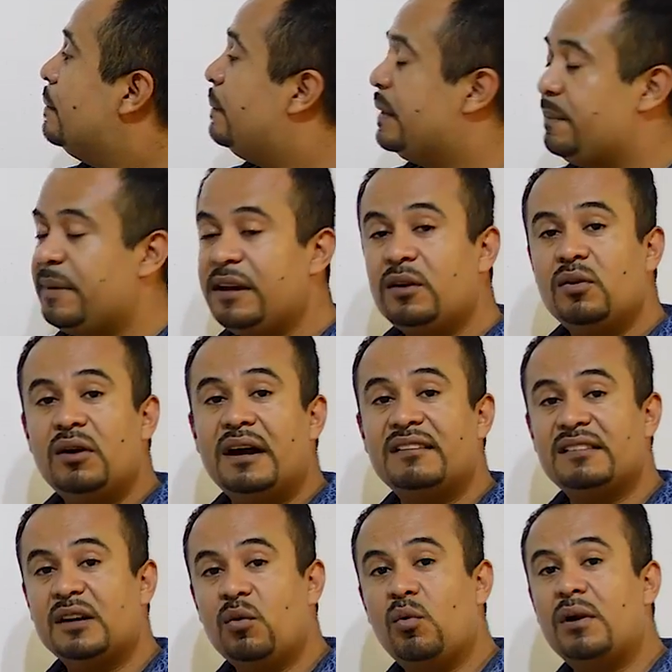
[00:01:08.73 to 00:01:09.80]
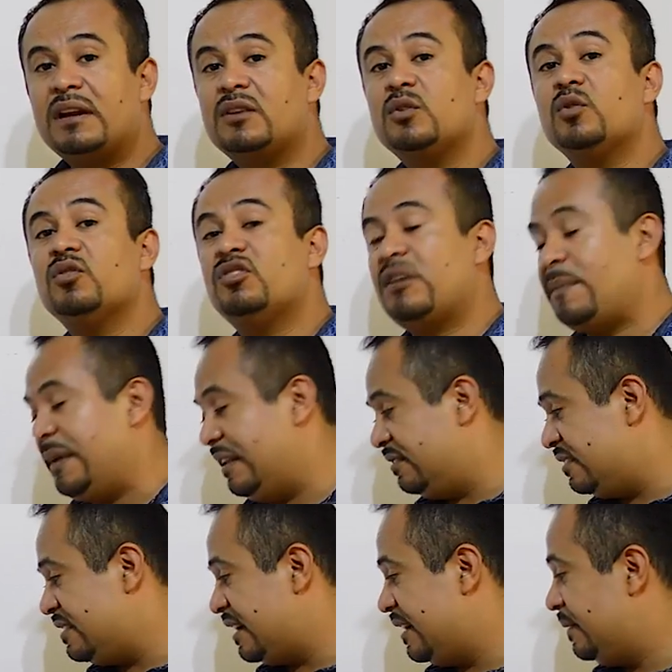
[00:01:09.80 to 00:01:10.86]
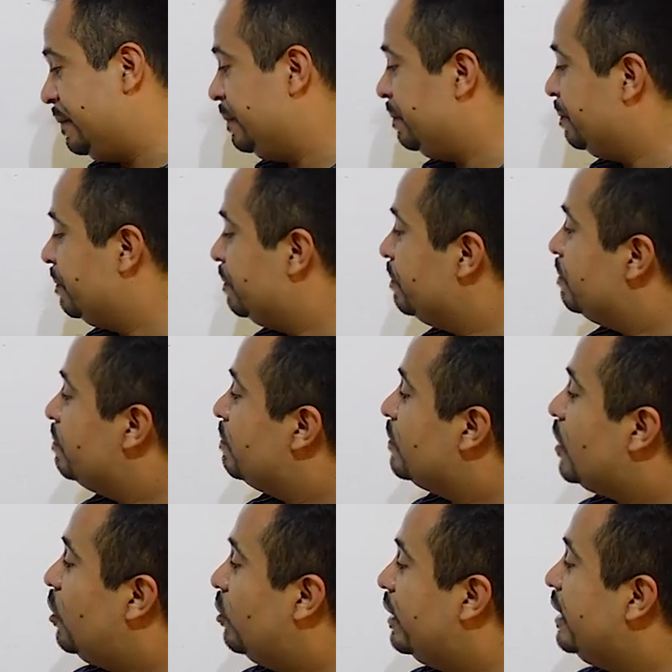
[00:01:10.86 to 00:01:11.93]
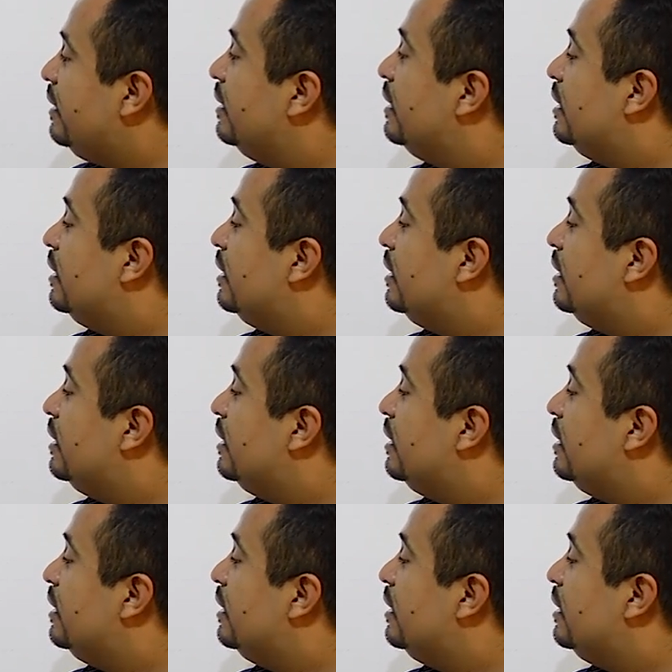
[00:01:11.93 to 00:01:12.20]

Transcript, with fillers: primero hasta cuarto semestre. ¿Ok?